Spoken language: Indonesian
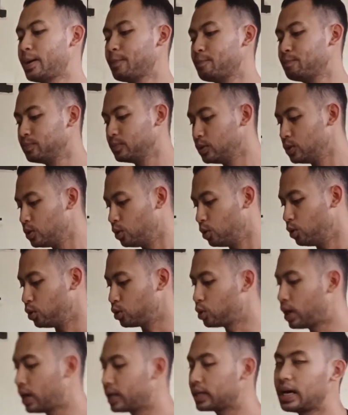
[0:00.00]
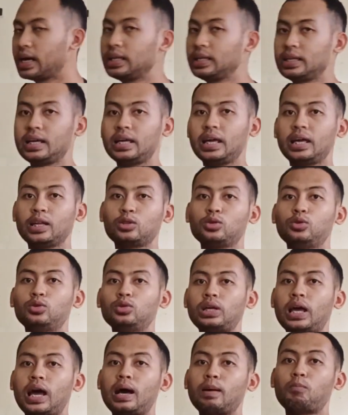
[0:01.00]
ya untuk harganya
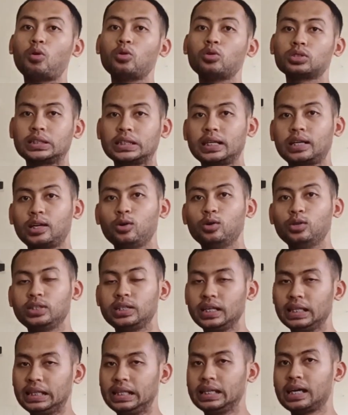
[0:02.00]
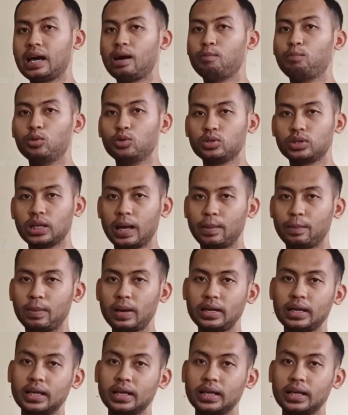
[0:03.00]
yaitu yang Moser OD38